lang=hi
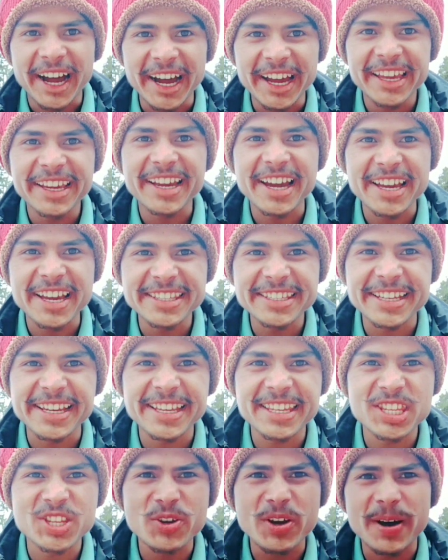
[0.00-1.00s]
हाय गाइज
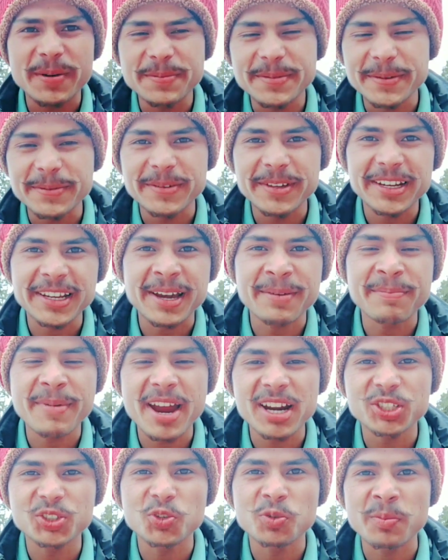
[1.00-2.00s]
कैसे हो आप सब वेलकम
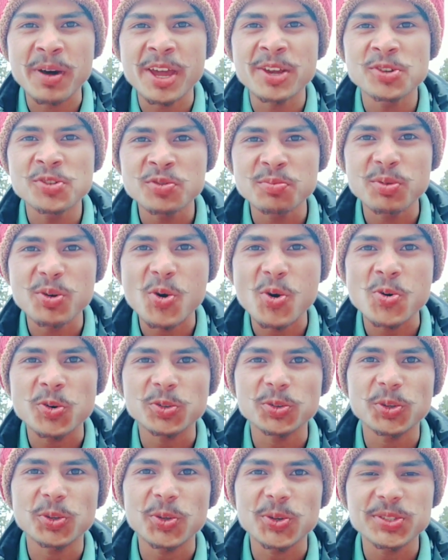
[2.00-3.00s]
बैक टू माय न्यू ब्लॉग
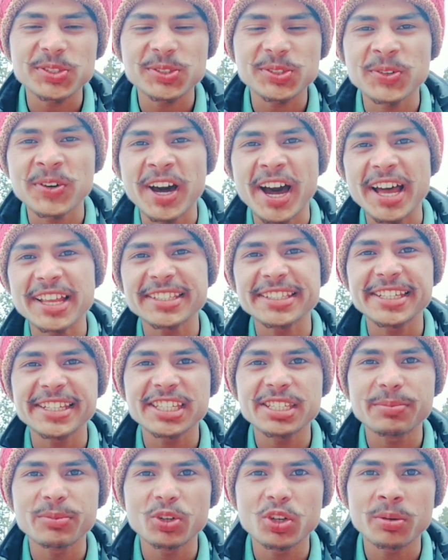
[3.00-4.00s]
तो दोस्तों आज की
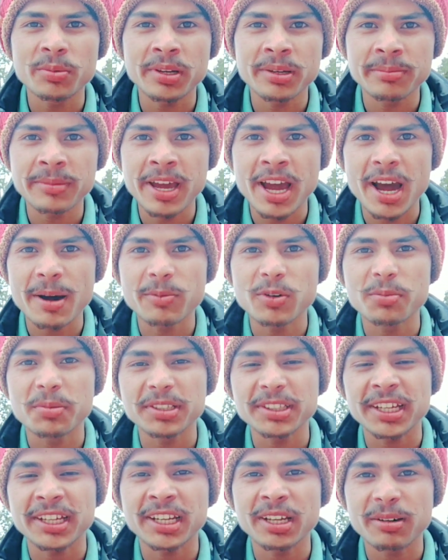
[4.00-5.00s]
इस वीडियो में मैं आपको
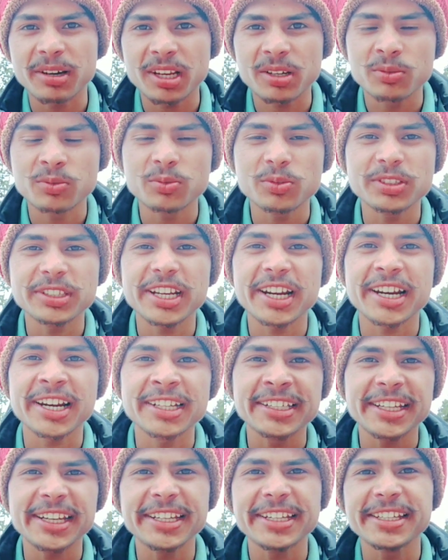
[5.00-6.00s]
बताने वाला हूँ
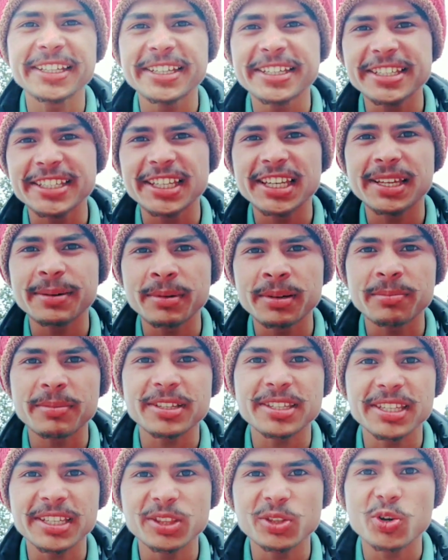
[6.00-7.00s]
उत्तराखंड के टिहरी ज़िले में
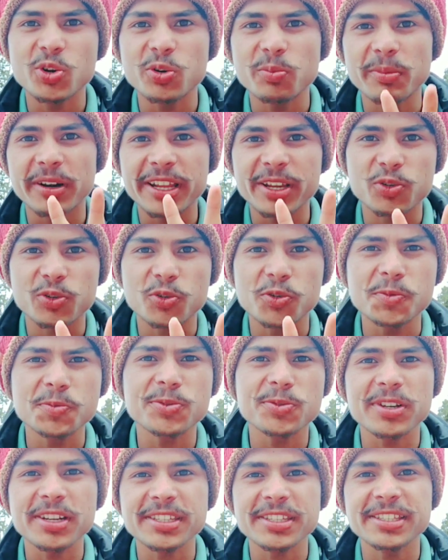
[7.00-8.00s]
बसे दो बड़े
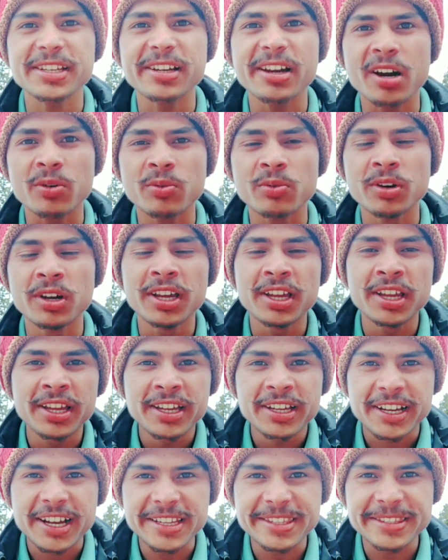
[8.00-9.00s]
खूबसूरत से गांव
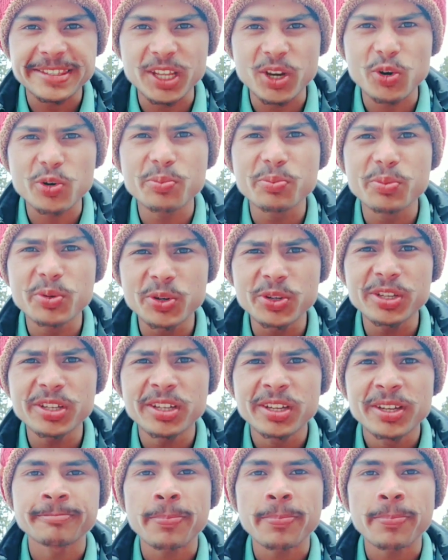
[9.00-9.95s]
कस्तल और म्यूडी